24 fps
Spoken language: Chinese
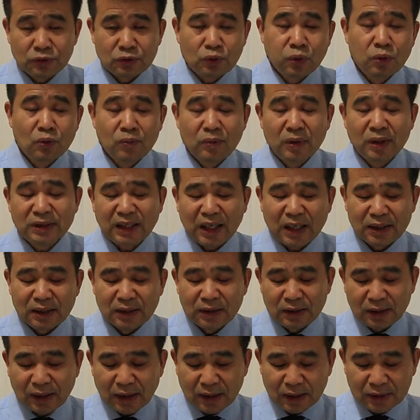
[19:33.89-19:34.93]
触摸他
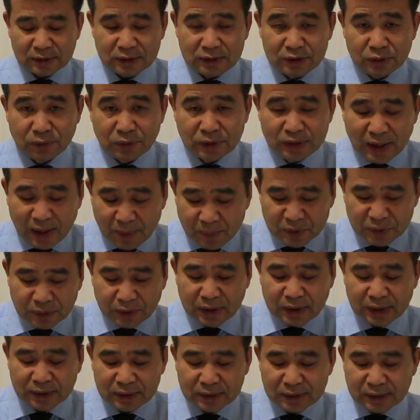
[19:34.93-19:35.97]
啊，经过那么
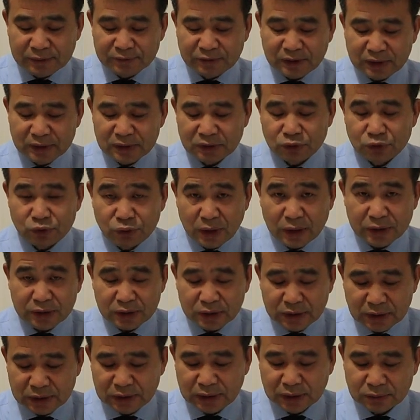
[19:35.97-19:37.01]
多人呃，这确
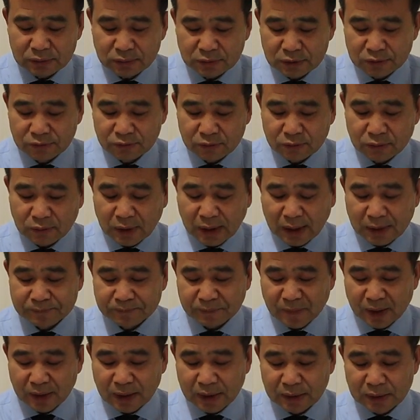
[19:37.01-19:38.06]
实这个耶稣是复活了。
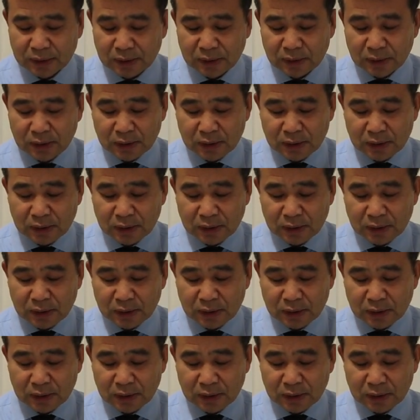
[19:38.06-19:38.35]
OK。